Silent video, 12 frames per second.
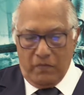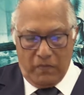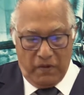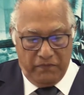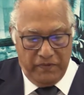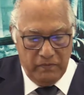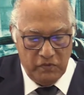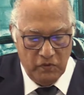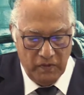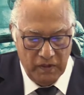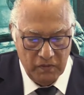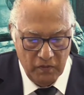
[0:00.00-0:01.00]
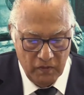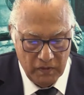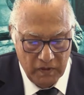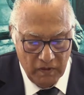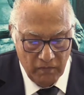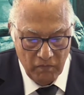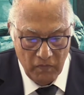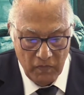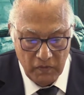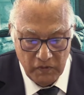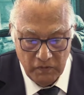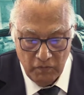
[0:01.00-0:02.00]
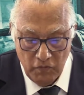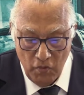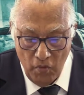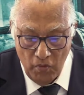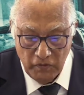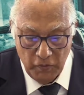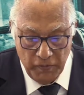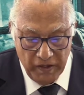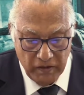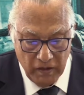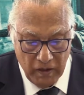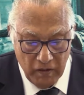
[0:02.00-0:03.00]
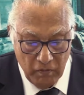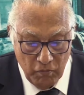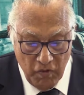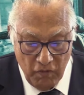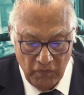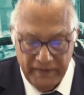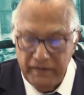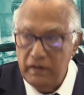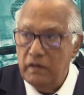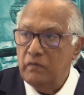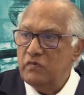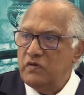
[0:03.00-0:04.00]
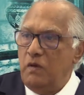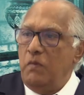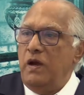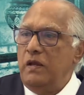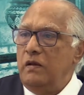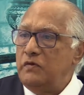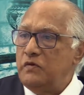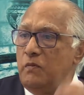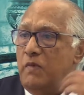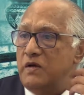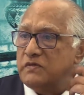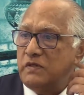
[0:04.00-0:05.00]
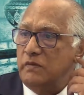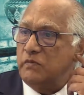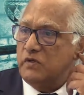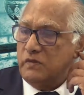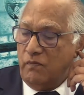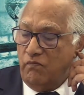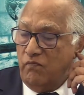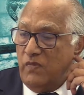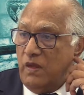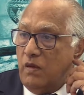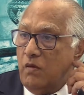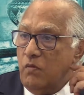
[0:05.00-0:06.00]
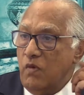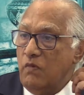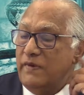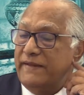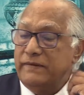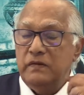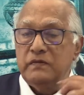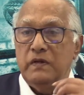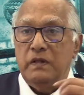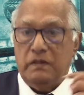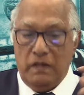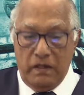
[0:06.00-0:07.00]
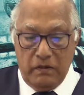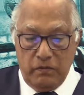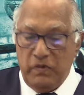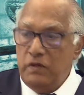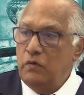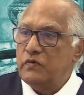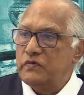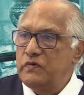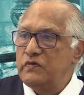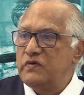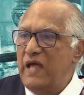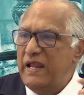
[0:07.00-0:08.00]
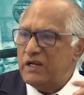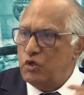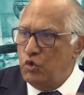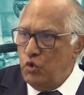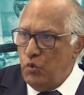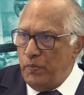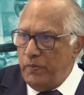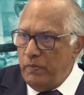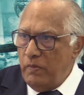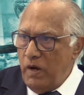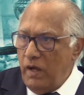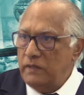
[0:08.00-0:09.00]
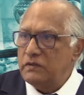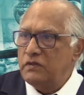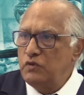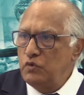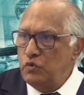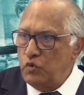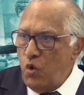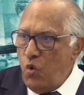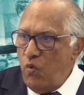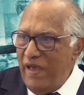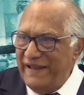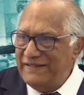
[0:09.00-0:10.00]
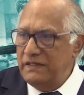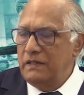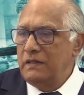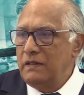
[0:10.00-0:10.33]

Efendim sonra diyor ki, şimdi ne oldu peki? Mevlana semayı nasıl başlamış? Mevlana Hazretleri biliyorsun Zerkub, altın döven